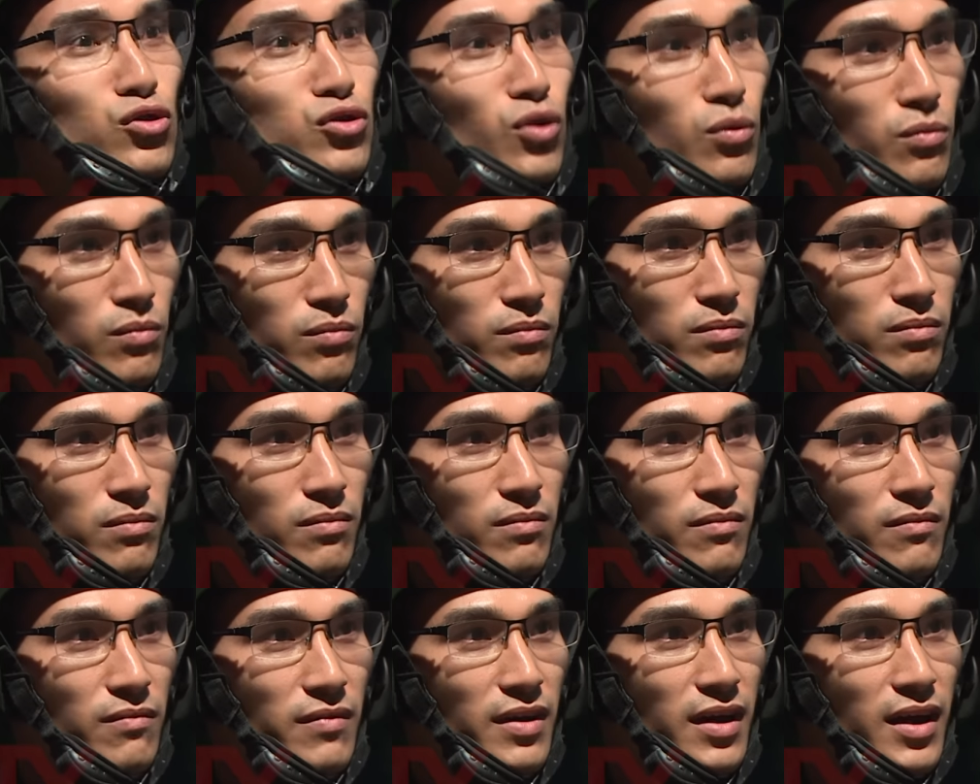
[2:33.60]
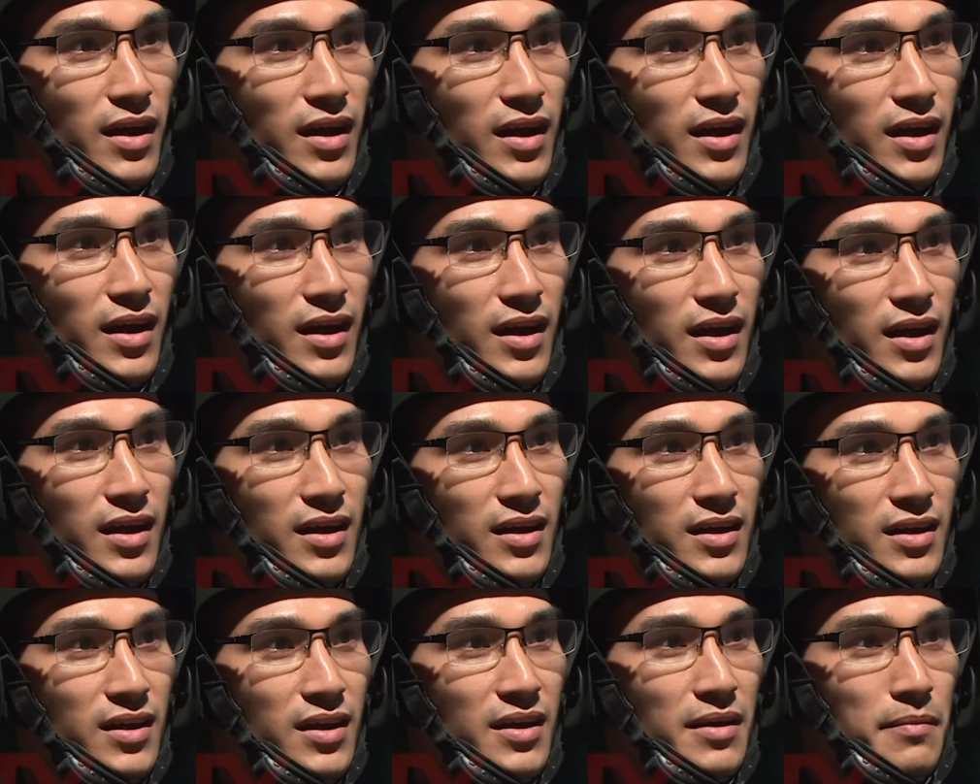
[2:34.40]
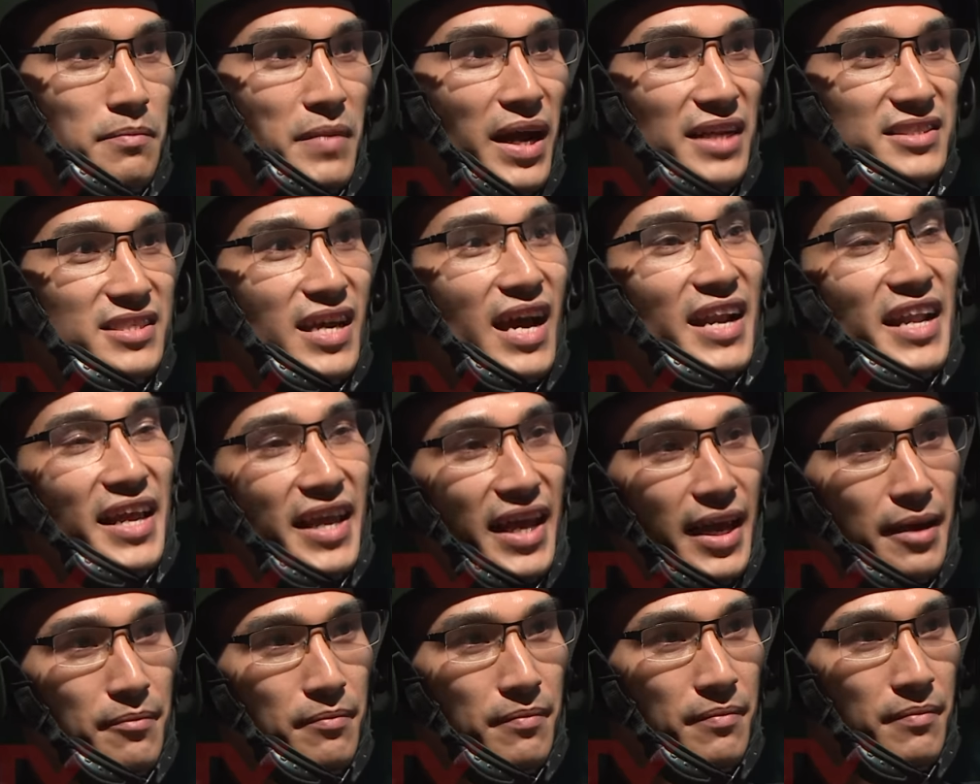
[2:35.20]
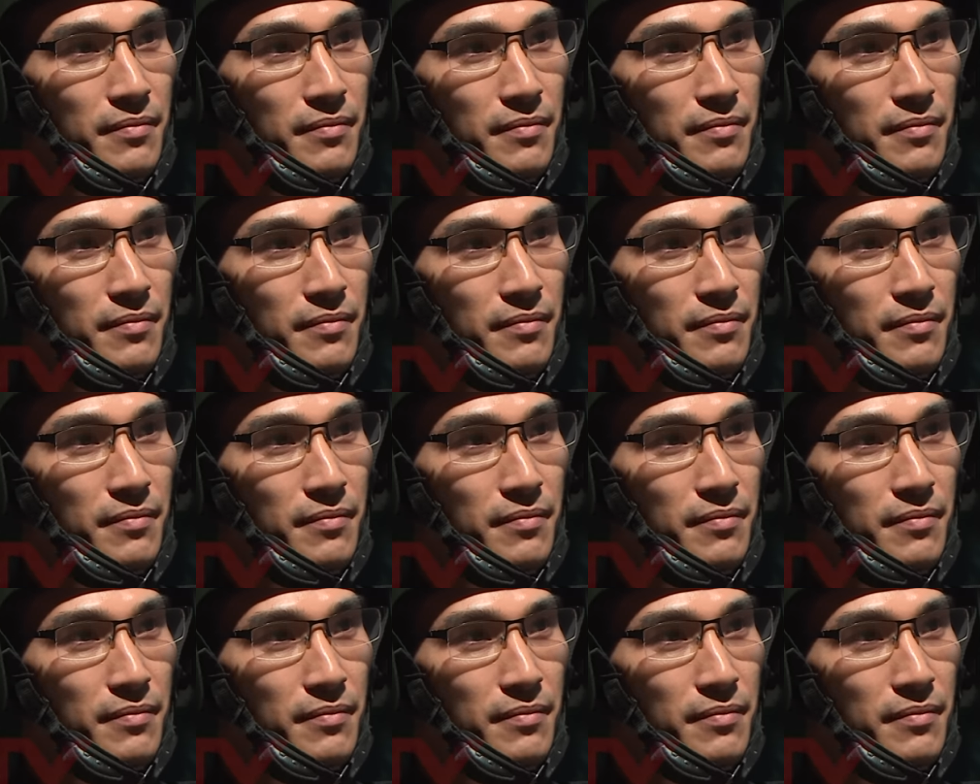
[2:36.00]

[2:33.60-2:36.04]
tục và mạt sát anh em